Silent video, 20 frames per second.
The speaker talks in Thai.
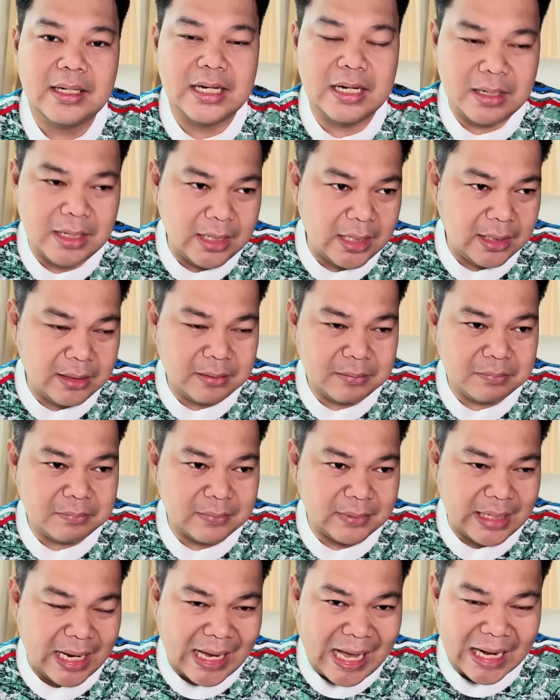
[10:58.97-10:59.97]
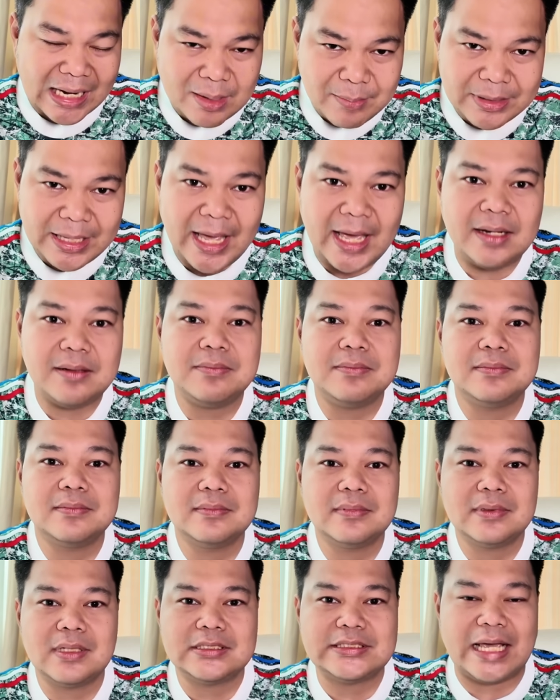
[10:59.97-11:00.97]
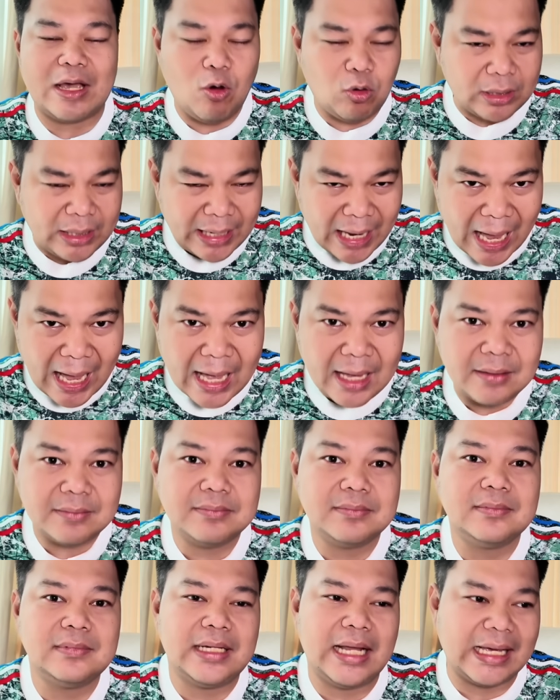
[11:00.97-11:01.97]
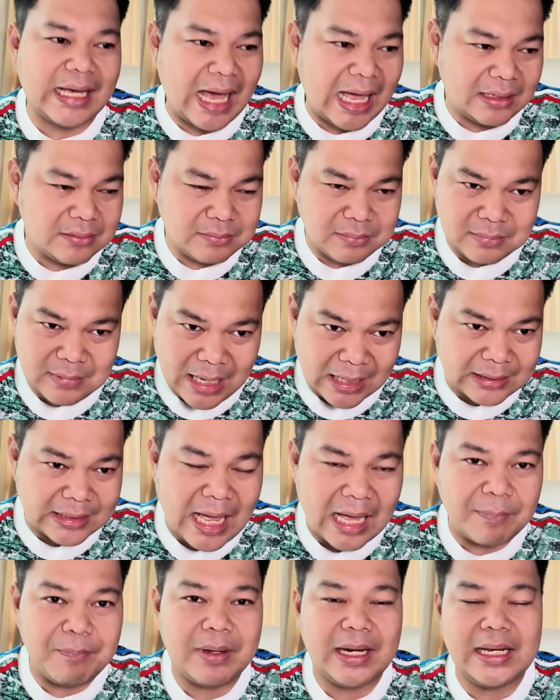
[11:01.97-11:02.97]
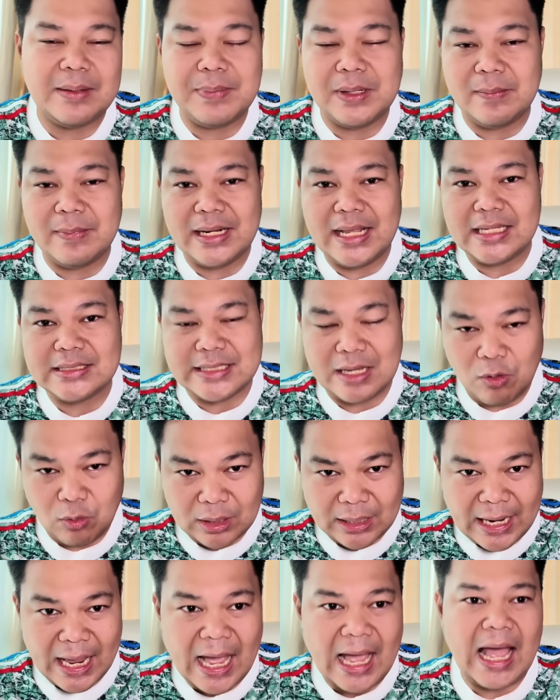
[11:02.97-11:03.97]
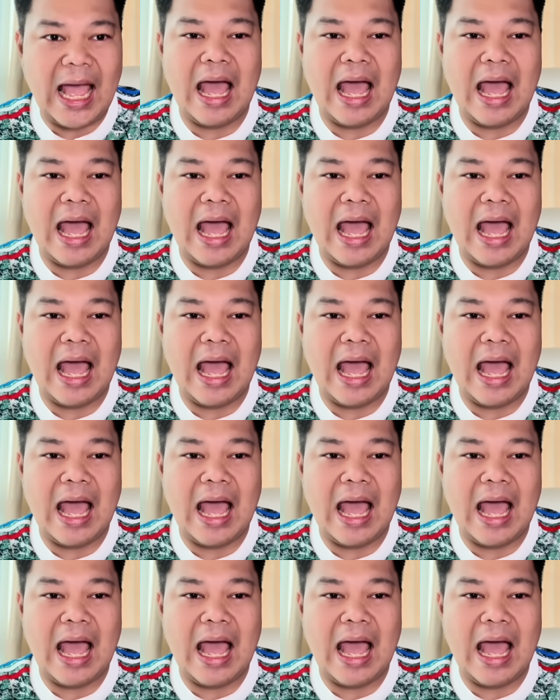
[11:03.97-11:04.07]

คือรายการในประเทศใช้โอนาน่ารายการหลักๆภายในพรีเมียร์ลีกใช้โอนาน่า